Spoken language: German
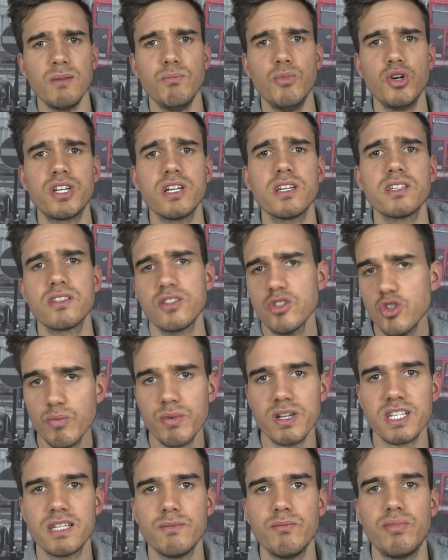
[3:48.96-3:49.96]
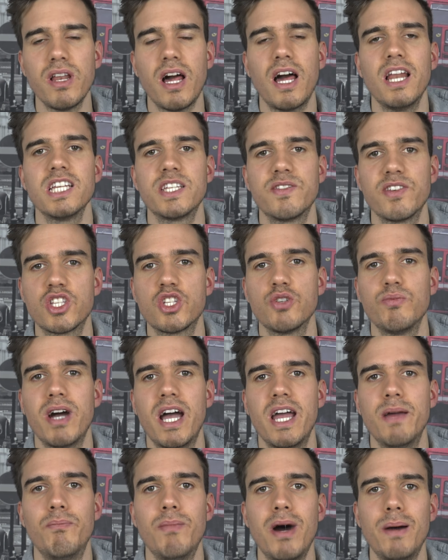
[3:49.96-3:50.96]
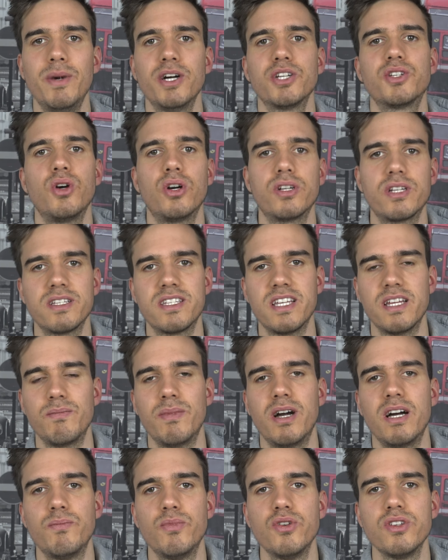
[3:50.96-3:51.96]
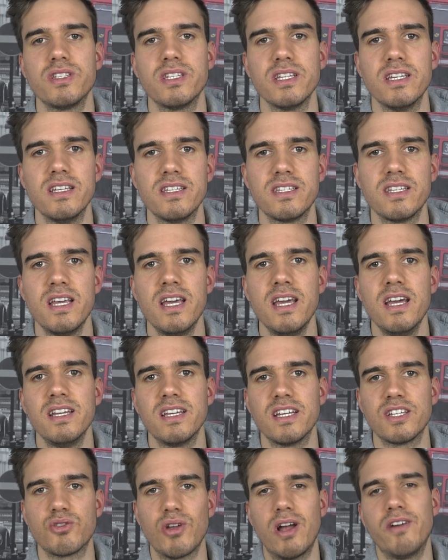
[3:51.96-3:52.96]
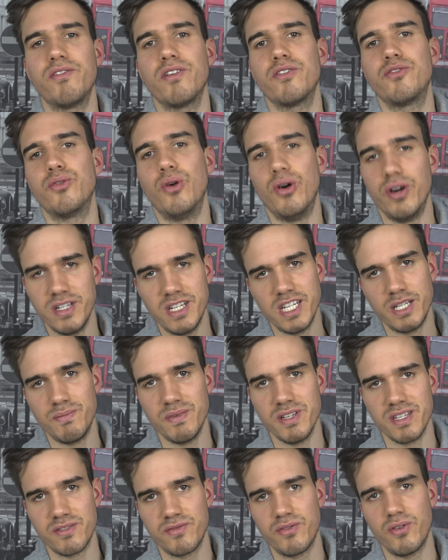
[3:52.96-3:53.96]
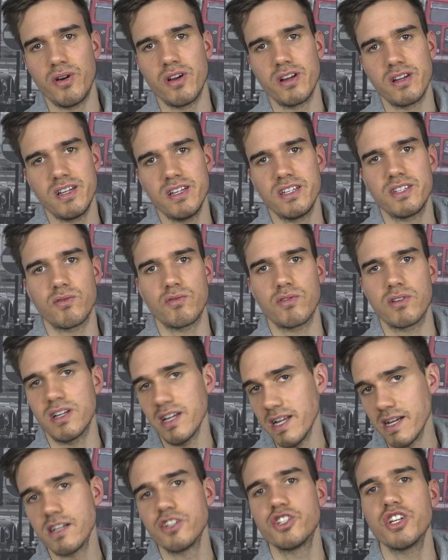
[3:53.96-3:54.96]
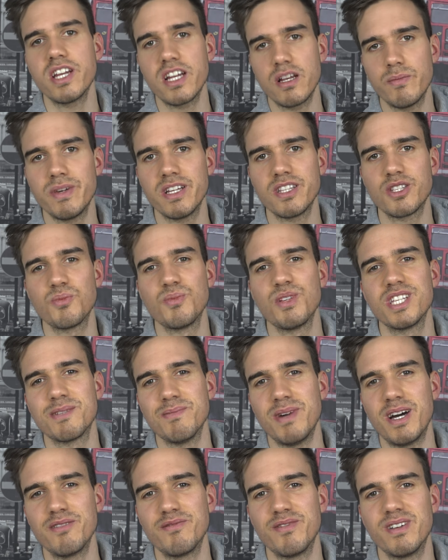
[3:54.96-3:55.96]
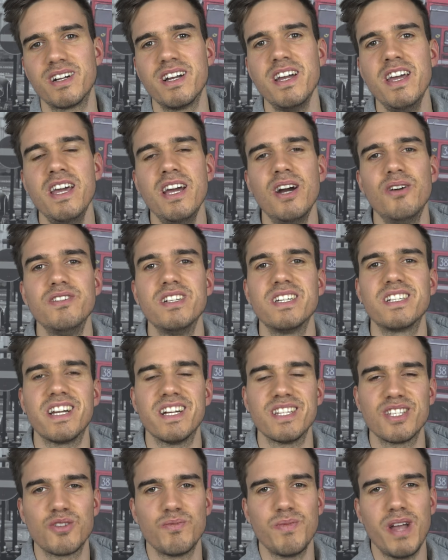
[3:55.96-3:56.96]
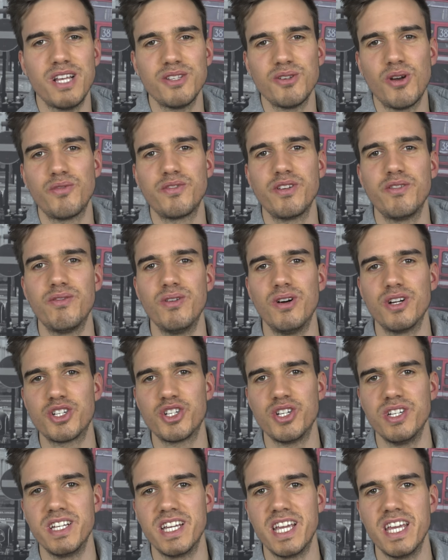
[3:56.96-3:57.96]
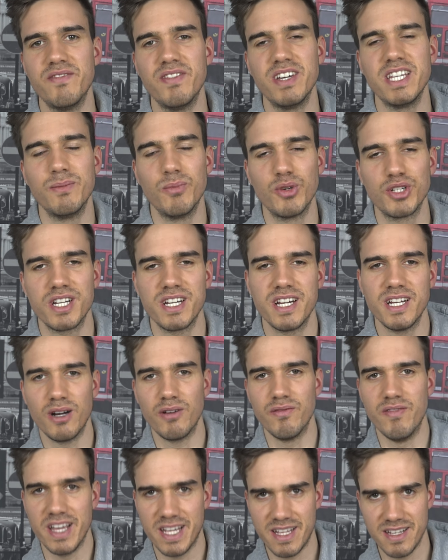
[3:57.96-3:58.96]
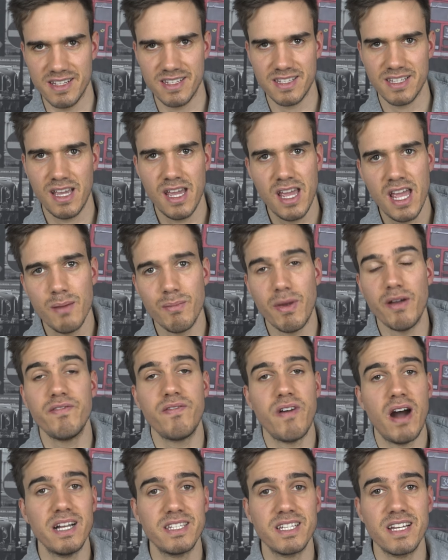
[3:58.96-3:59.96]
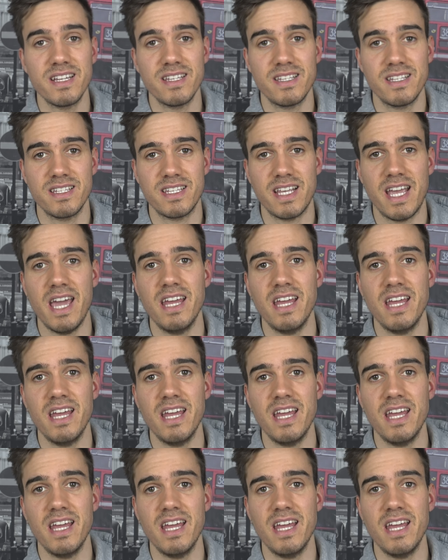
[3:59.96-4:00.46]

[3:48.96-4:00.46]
Mütter sind super simpel. Alles, was du bei einem Mama-Tochter-Set machen musst, ist, dass du einfach freundlich bist. Freundlich und ein kleiner Gentleman, zumindest am Anfang. Und dann kannst du mehr so auf die Flirtschiene gehen, wenn die Mutter dann auch weg ist. Beim Vater ist das